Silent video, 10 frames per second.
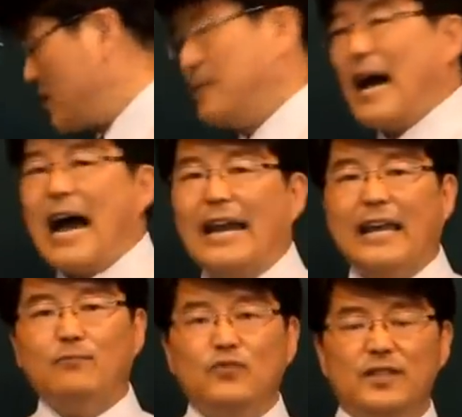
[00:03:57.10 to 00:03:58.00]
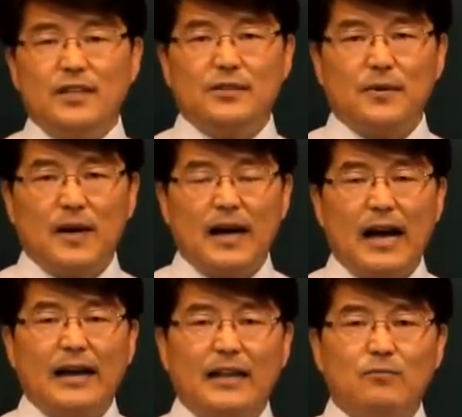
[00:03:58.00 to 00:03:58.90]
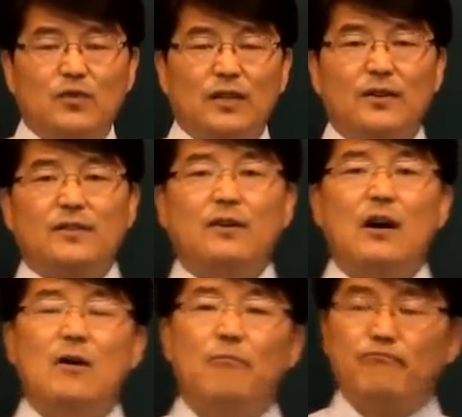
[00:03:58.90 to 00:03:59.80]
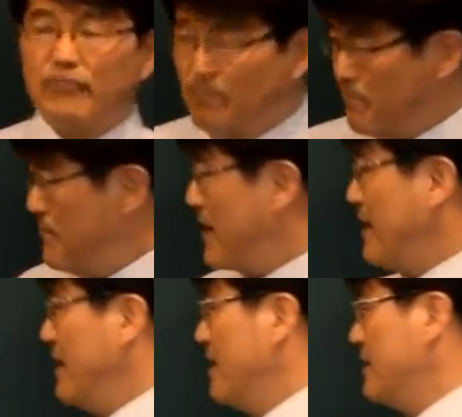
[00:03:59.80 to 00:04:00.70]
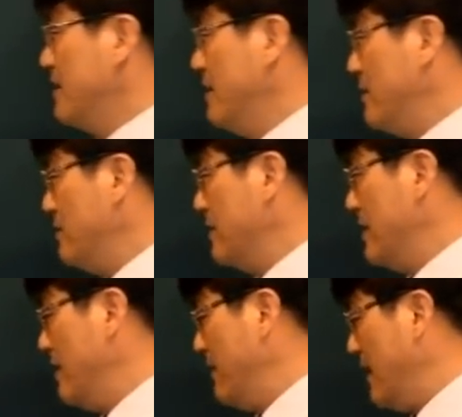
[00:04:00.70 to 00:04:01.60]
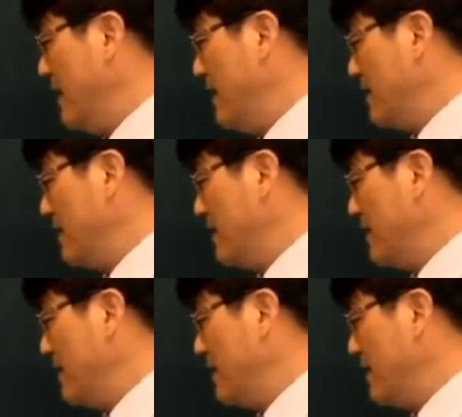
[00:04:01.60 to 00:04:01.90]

있으면 안의 문제죠. 안의 문제에서 분명히 을, 을미,